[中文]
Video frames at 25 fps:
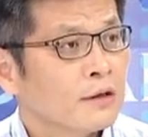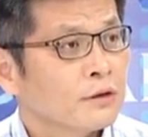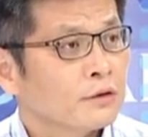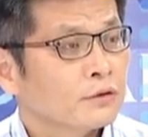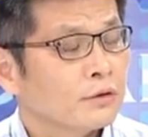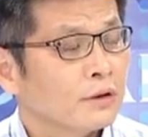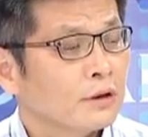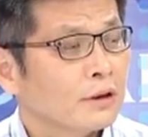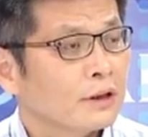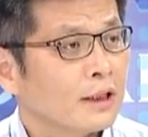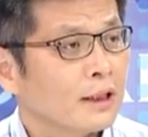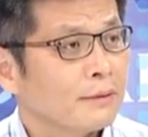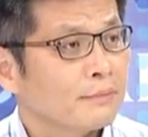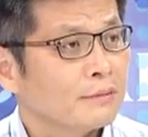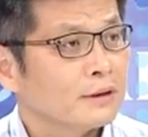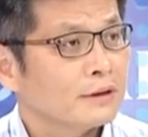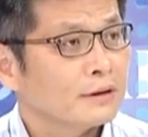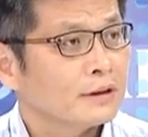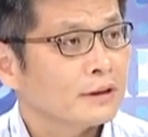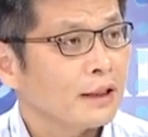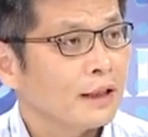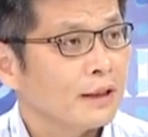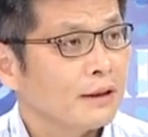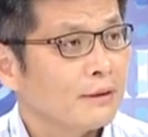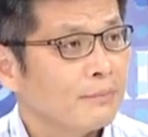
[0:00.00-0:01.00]
所以他
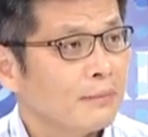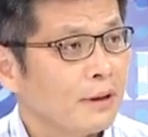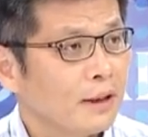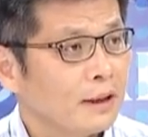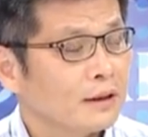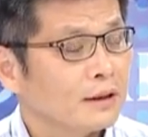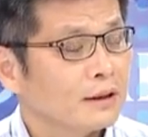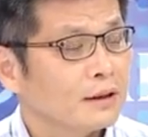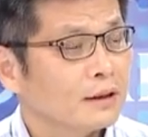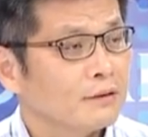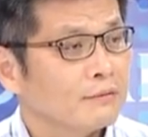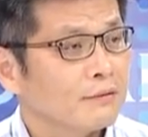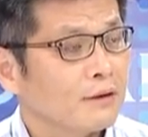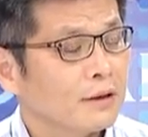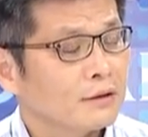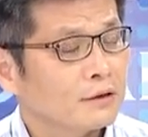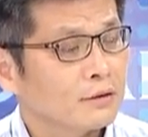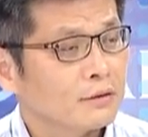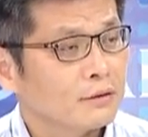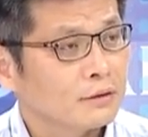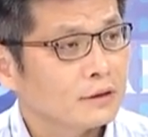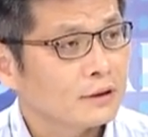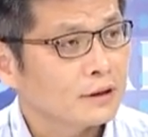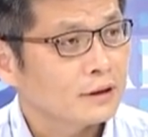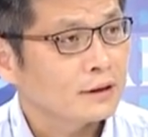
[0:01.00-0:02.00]
们在每一个地方
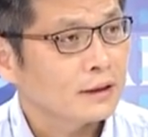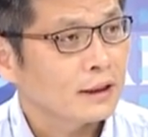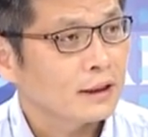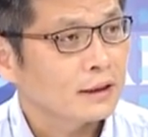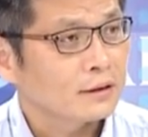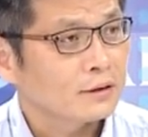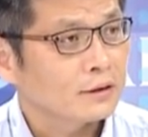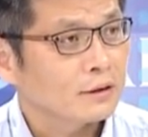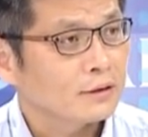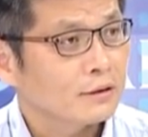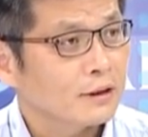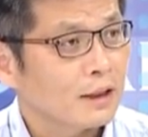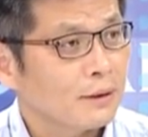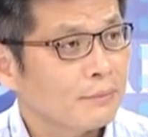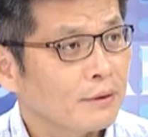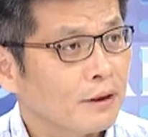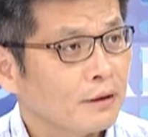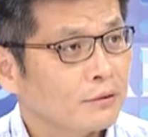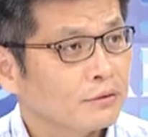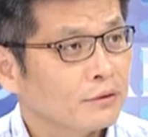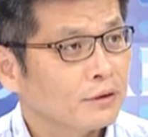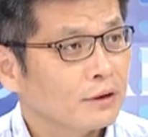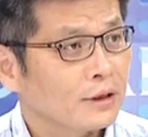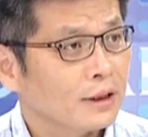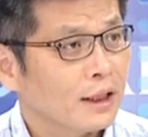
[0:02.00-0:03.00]
都有设厂的时候，他们
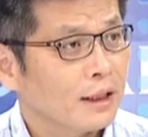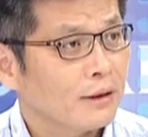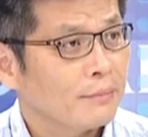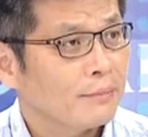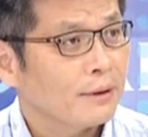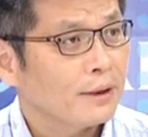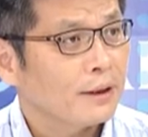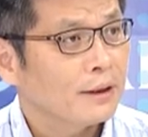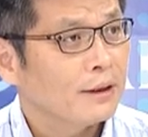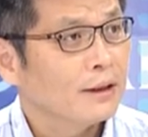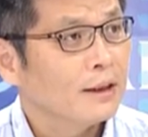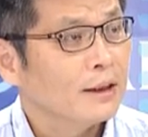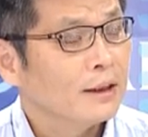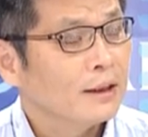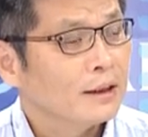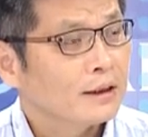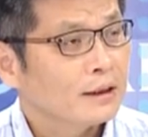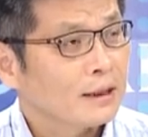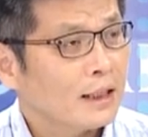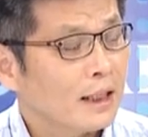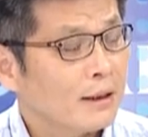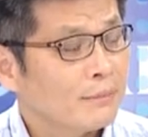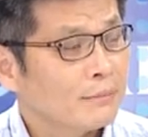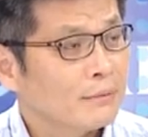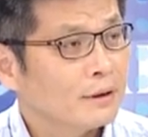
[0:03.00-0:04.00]
要去调配
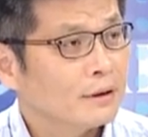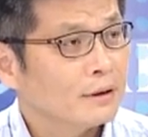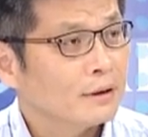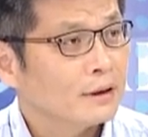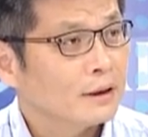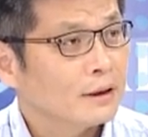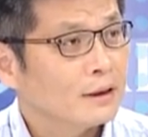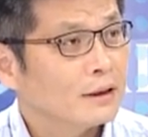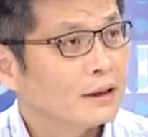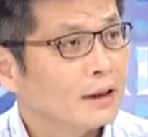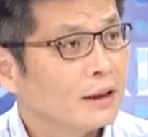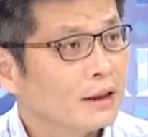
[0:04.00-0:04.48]
他们的